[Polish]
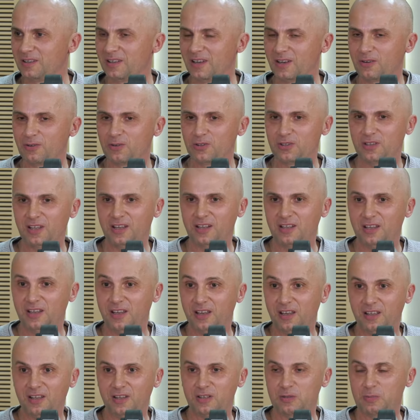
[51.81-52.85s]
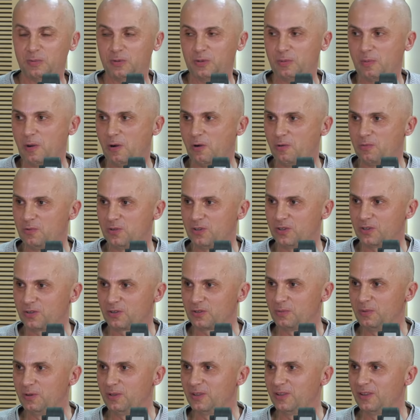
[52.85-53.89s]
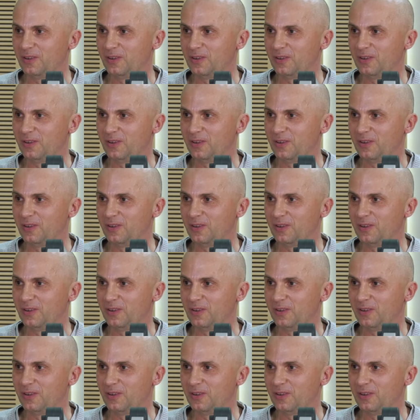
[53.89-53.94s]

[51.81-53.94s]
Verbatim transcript: jakoś tak nie, nie spodobało mi się to zbytnio.